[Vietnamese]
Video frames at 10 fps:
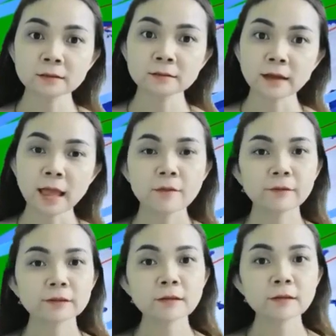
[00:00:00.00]
năng lượng.
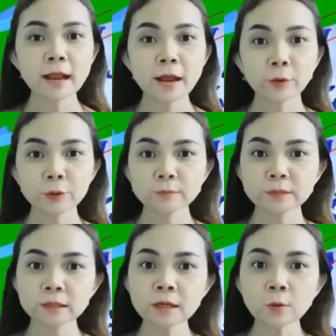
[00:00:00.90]
Và sau đây là
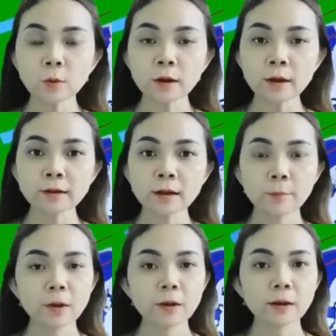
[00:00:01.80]
nội dung chi tiết của
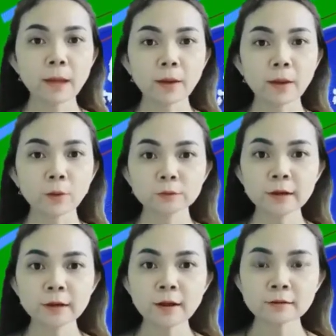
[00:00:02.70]
kênh. Mời các
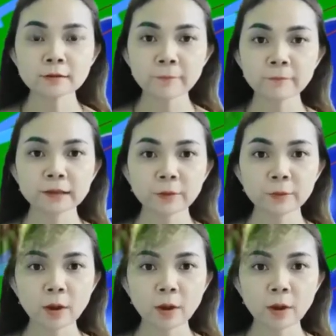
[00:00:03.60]
bạn cùng chú ý đón xem